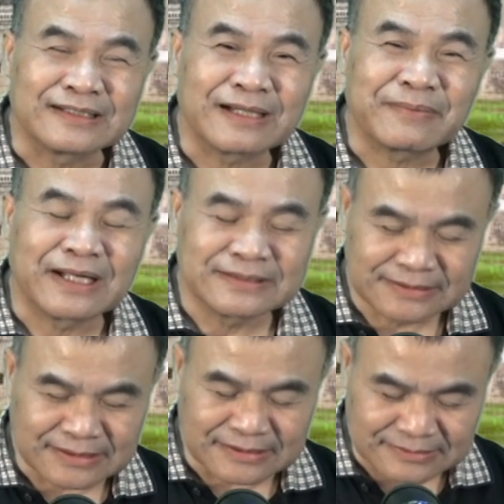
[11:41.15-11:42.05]
他把它
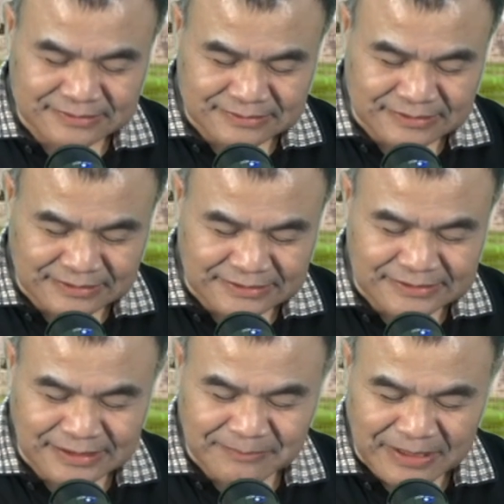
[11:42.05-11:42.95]
解释成一
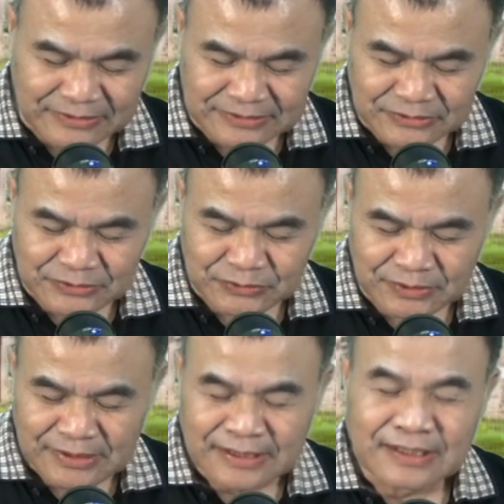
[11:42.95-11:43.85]
次而百利，就是说，